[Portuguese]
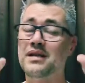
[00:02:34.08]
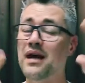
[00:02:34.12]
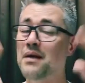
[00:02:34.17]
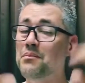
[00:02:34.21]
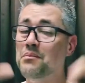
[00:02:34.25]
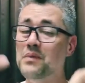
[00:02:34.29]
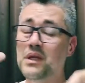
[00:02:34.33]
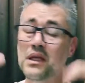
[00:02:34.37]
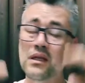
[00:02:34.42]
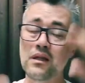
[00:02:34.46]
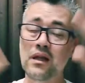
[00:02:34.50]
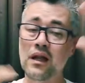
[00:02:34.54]

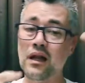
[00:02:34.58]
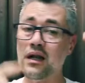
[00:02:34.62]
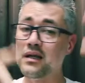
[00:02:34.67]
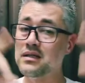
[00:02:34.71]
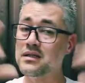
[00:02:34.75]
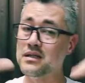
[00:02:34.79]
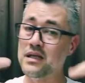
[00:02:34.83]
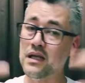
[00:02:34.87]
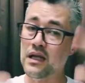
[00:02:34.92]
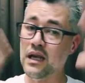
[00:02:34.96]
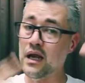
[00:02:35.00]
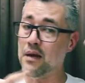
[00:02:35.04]
amígdala
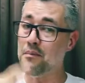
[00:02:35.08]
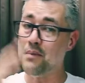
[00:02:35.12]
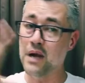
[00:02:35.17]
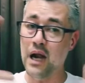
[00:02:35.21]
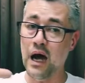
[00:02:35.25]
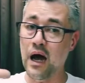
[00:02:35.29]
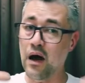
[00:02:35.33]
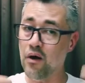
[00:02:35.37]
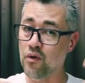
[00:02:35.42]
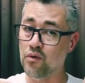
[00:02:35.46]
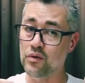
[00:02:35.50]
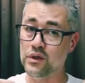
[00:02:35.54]

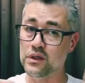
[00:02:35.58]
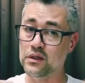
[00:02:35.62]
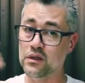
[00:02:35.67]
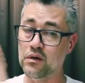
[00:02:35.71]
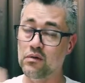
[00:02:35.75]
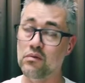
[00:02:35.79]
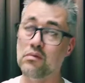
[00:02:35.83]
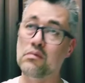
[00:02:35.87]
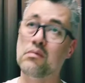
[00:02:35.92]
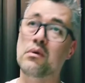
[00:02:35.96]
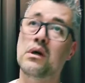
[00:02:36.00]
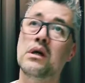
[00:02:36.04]
cerebral. Então,
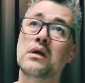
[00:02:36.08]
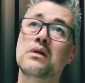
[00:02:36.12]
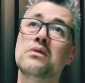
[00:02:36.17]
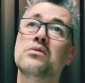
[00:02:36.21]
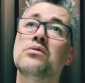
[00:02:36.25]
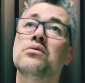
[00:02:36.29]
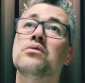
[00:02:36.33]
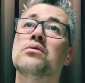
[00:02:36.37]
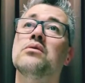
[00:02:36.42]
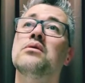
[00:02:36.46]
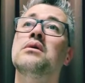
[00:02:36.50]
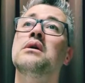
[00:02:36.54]

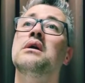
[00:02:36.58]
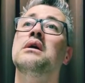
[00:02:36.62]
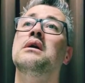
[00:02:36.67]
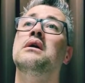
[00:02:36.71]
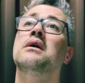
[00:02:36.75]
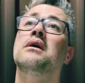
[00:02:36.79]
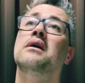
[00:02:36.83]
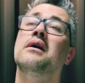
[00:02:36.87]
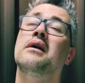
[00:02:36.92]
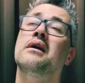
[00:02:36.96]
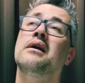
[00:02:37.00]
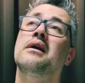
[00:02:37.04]
quando
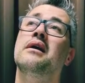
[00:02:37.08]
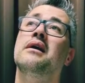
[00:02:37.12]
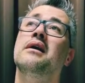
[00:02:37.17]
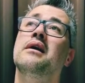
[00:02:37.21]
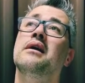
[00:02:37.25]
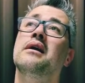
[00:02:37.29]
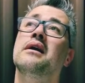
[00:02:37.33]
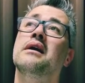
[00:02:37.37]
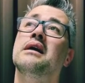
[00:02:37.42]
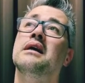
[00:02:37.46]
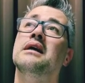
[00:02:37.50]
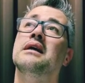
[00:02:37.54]

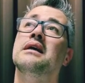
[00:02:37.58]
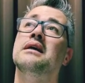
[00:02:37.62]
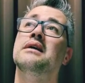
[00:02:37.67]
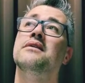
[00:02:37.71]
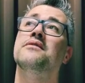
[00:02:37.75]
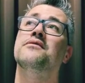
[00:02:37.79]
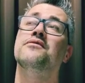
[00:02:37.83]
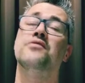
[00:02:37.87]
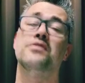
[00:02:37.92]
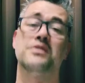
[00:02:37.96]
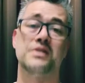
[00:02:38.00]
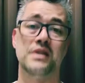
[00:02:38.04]
é,
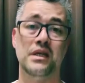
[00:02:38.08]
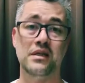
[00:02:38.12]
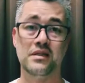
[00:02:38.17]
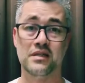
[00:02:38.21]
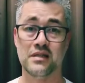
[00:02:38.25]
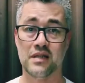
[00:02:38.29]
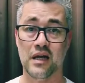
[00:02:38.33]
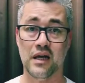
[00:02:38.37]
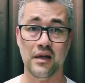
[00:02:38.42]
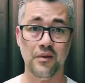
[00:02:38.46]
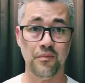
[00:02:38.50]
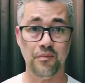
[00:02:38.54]
você
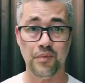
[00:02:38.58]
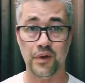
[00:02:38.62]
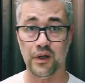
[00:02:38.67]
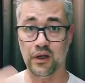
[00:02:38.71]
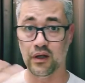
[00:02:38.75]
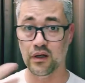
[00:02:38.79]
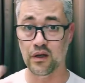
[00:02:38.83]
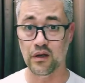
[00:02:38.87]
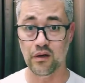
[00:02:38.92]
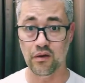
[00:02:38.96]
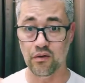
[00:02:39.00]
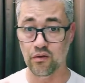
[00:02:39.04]
está em
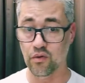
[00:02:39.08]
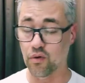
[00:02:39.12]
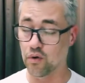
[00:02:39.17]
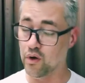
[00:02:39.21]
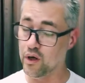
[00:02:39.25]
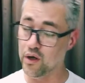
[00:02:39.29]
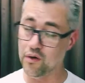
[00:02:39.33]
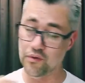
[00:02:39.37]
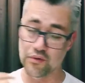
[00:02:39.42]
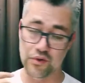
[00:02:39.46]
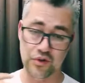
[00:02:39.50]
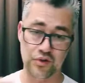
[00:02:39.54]
perigo,
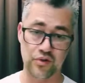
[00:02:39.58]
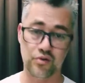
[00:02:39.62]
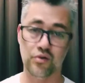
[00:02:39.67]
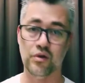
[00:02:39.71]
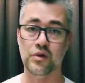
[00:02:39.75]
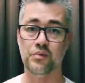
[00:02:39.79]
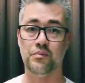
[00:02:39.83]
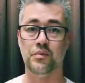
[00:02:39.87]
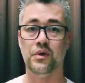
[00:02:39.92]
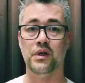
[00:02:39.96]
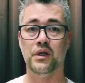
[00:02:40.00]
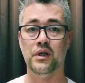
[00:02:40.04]
eu estou em
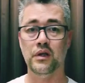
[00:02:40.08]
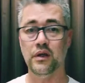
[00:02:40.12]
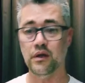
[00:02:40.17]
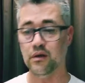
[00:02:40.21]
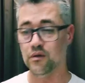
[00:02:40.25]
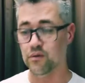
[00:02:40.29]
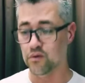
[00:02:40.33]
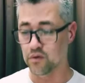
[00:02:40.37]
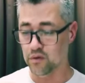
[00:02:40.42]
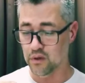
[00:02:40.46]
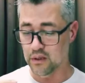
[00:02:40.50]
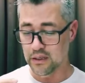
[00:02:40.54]

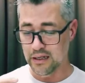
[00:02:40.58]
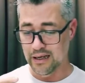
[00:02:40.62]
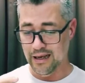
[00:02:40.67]
perigo.